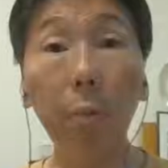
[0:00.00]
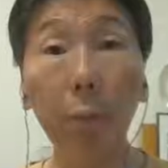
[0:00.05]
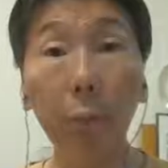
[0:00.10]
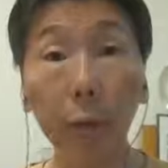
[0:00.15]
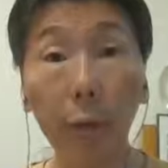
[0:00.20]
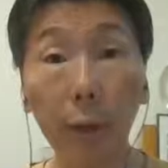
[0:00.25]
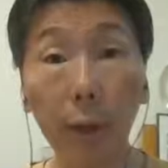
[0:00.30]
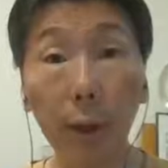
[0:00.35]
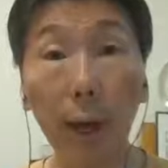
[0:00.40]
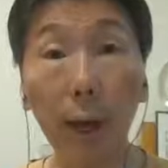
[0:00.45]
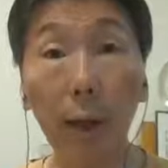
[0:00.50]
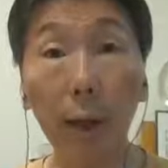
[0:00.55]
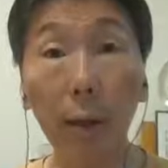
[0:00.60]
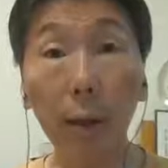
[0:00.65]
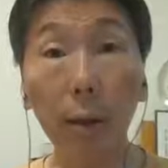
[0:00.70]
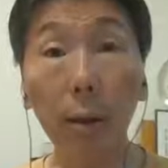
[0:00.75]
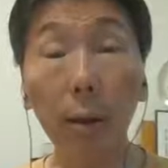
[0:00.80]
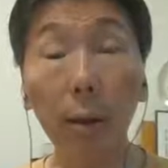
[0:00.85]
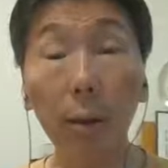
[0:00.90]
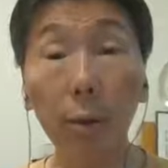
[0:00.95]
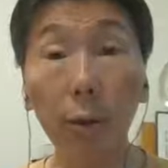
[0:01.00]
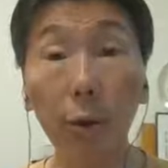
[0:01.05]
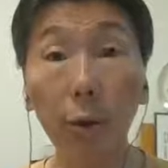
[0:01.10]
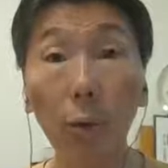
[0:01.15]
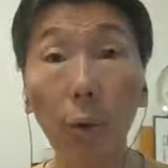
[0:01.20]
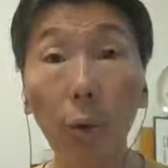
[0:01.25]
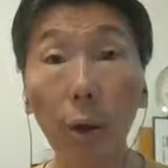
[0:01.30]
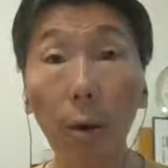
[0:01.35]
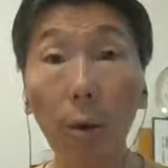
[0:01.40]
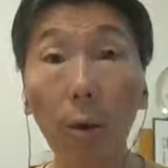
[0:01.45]
魂不散，
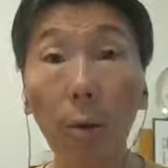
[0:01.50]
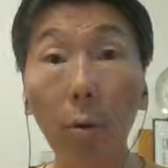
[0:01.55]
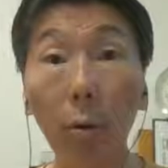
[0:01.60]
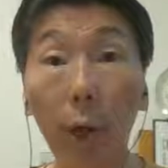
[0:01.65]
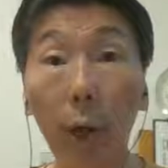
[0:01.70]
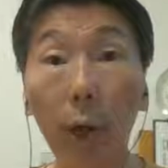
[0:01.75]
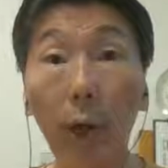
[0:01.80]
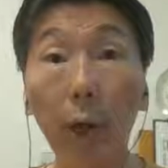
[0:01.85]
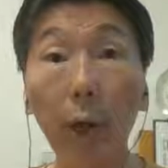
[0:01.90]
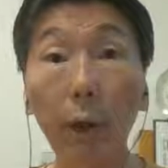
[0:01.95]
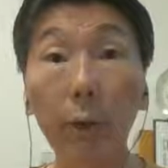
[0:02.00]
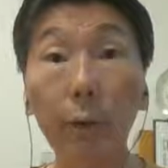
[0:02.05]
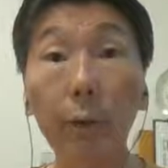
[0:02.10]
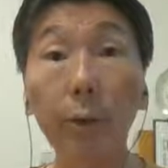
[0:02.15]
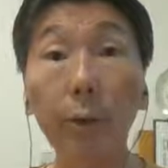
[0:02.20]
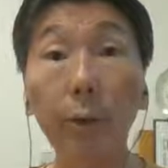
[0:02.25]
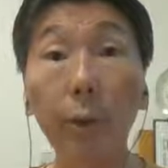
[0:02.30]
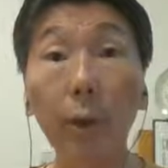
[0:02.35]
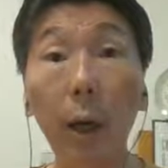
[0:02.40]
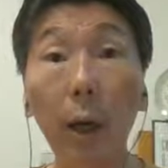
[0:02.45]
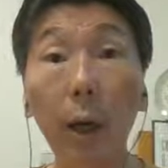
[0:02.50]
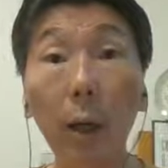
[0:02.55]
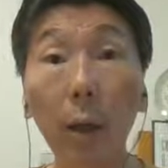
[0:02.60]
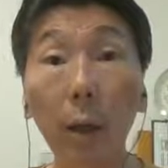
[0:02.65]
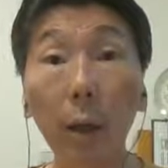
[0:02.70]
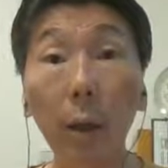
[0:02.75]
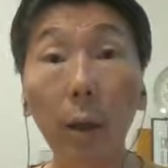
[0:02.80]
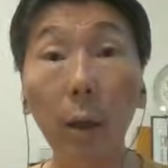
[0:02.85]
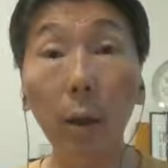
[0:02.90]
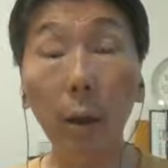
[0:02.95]
就会有灵异事件，
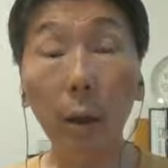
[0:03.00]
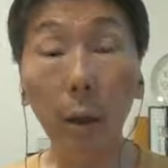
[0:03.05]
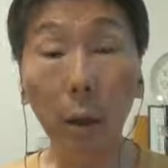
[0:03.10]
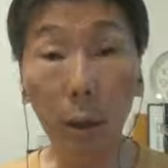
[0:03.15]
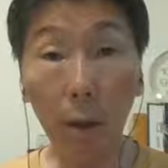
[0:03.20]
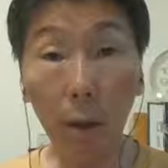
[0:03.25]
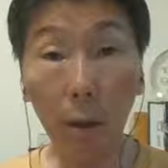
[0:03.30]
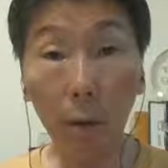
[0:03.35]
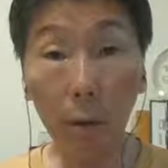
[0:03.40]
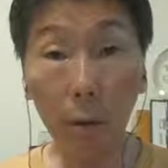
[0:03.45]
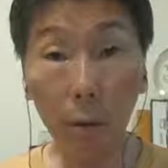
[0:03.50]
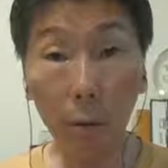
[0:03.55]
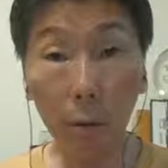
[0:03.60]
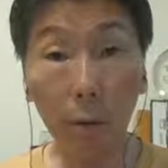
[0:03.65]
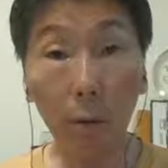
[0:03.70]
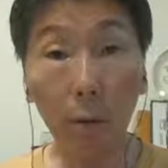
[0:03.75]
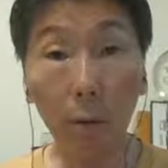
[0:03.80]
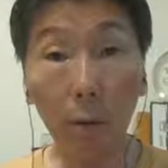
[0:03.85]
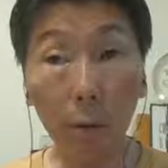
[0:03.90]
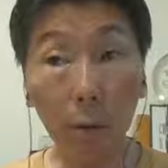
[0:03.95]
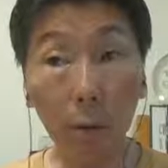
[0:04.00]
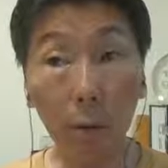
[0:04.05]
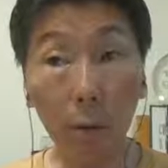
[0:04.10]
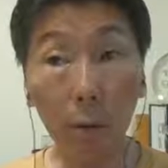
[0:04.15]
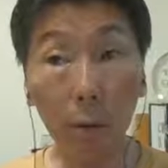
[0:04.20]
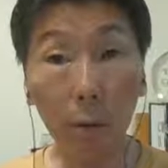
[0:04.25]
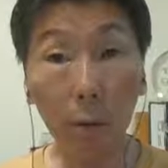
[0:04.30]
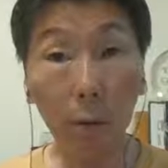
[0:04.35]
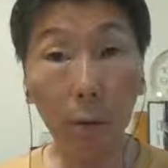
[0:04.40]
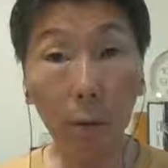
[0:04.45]
跟
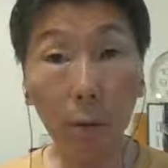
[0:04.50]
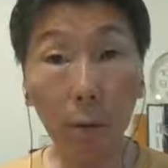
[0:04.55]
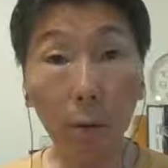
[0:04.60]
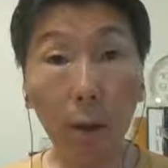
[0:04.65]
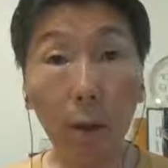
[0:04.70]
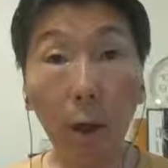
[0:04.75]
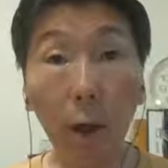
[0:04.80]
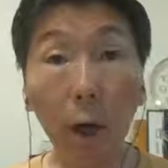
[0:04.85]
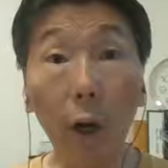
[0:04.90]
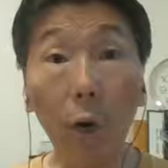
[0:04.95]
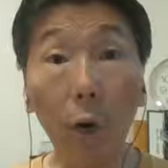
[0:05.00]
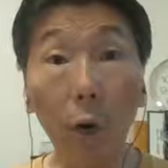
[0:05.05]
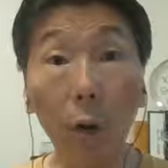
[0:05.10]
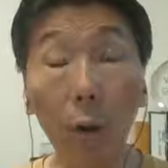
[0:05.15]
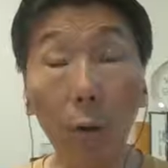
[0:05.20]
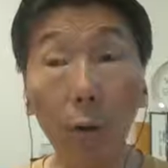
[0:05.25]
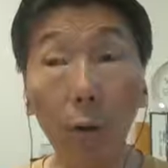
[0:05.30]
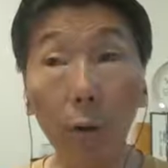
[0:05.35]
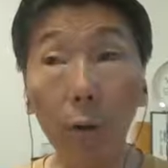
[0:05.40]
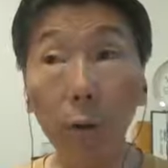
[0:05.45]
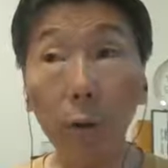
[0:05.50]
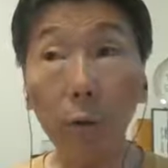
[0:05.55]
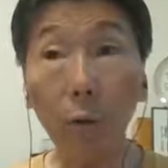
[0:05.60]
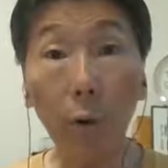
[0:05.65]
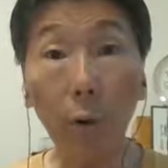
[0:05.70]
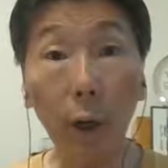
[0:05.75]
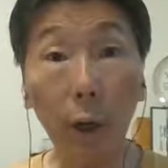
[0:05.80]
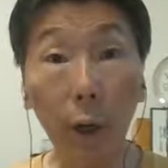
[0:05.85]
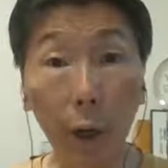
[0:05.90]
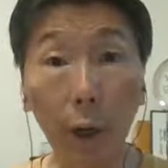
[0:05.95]
阴就是
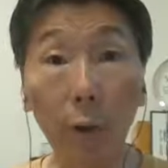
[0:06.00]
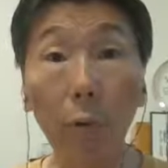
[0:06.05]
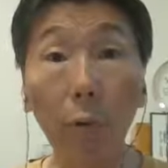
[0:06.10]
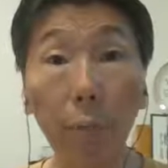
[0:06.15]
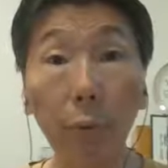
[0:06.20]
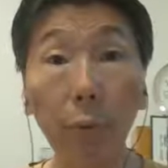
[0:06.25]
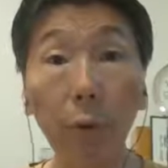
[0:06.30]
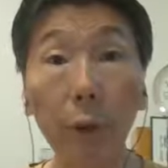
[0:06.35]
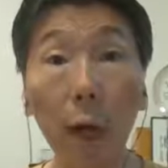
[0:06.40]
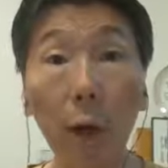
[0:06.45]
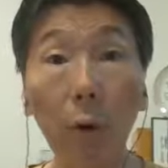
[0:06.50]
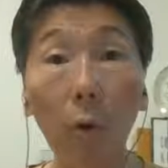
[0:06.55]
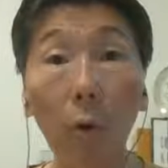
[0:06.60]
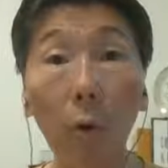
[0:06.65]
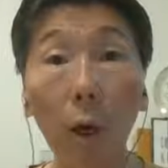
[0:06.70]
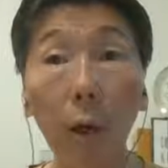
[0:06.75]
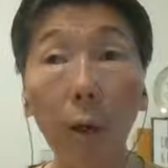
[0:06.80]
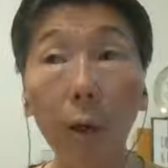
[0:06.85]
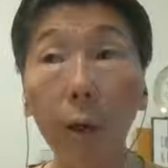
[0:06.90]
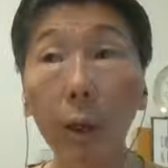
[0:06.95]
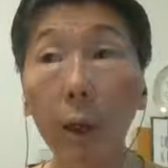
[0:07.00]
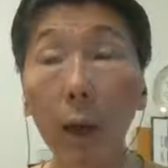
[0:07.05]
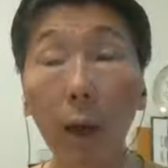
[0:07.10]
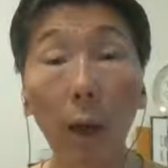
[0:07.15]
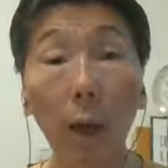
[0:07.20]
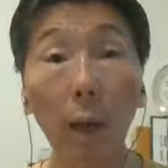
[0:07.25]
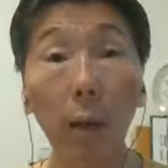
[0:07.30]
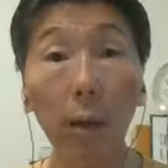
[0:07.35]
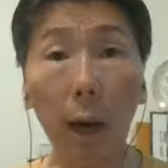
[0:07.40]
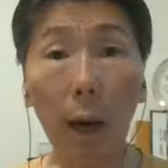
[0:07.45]
所谓的阴魂不散有关系。
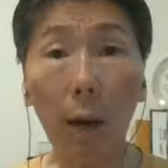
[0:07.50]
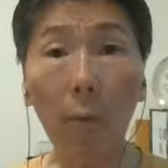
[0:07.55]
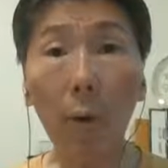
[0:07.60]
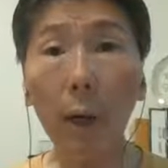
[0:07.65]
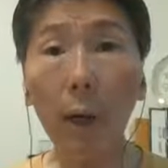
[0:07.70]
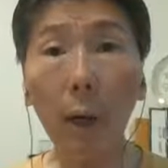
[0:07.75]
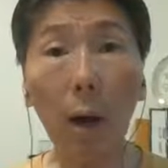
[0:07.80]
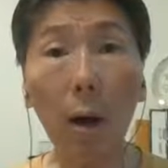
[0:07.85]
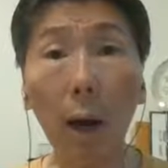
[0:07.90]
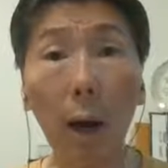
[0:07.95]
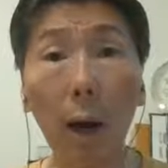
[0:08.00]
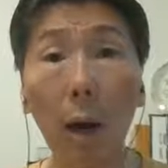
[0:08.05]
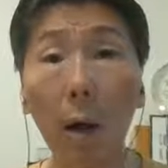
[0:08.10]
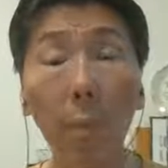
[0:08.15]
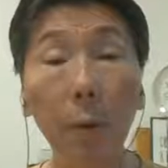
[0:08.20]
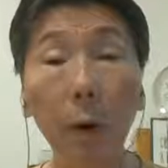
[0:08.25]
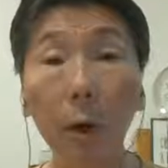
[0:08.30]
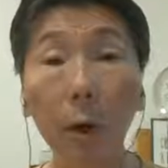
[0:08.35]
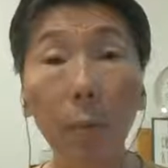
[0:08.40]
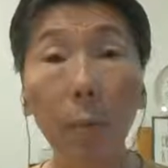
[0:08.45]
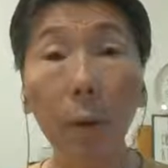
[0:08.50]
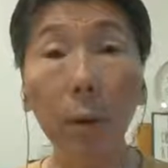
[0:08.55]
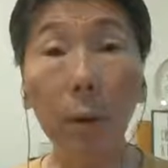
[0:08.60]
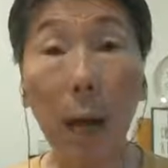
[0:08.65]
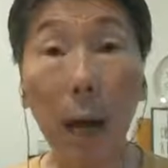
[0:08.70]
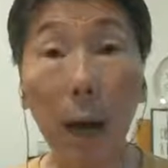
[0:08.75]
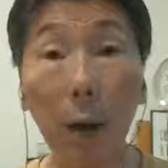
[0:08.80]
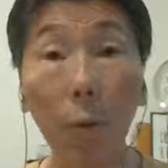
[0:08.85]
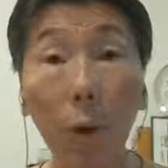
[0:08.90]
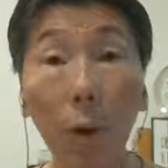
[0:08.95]
台湾倒还好，没有那么
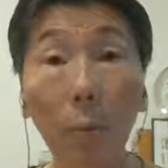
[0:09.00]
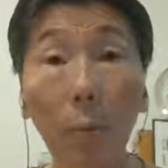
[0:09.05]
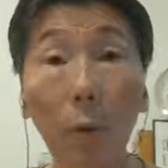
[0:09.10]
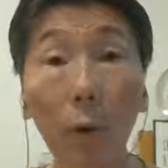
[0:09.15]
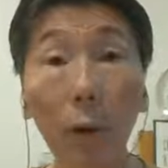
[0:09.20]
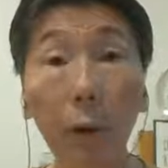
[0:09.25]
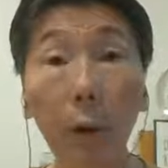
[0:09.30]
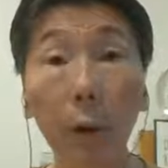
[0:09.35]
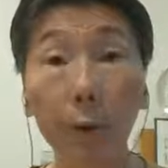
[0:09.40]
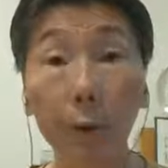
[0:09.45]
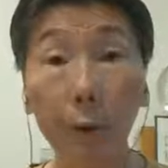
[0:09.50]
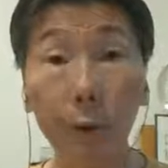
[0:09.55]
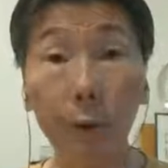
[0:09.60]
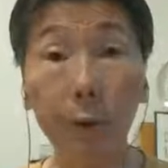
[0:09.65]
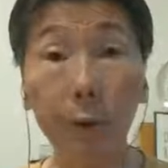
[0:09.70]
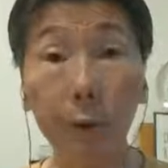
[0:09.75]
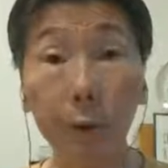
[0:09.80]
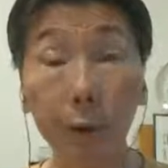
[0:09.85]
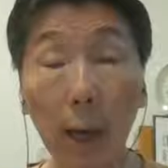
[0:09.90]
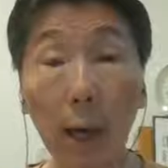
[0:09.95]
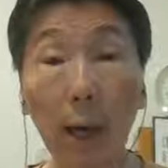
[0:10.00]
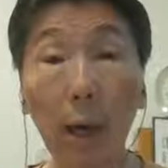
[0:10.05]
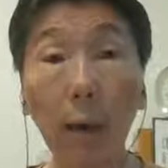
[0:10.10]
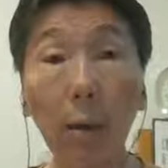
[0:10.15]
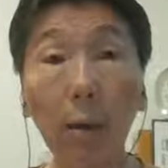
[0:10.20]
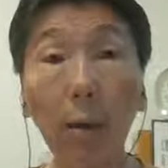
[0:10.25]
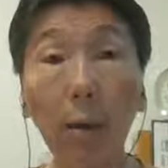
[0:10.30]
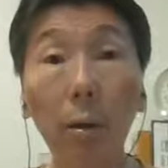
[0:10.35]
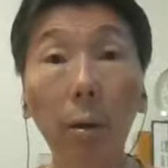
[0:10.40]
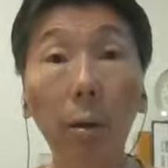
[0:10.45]
大规模的死
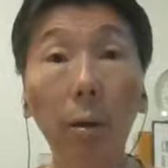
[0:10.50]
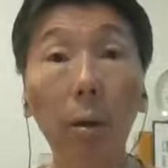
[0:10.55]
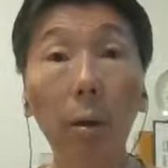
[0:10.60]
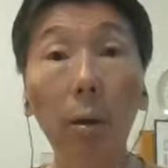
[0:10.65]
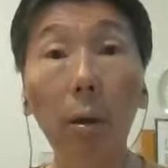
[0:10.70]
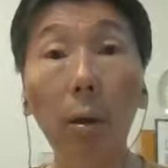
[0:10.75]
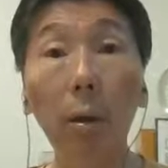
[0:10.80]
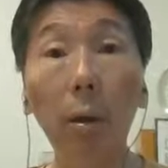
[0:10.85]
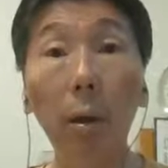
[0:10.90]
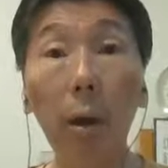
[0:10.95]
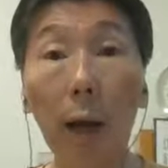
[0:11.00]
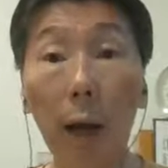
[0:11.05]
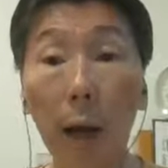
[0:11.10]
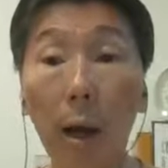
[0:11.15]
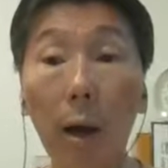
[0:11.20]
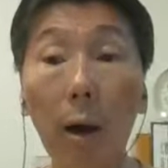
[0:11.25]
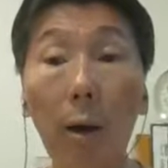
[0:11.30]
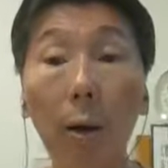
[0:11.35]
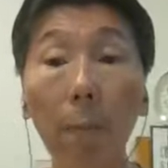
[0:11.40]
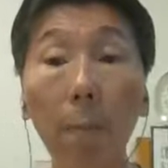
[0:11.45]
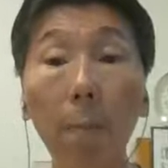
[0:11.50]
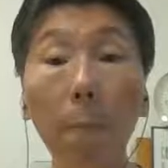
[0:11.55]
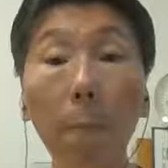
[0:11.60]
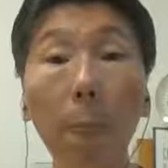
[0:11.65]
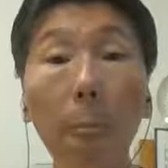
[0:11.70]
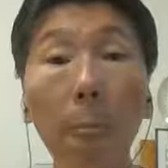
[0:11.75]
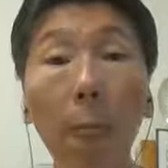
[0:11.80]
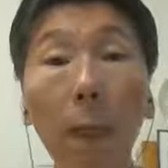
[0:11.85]
伤，还好。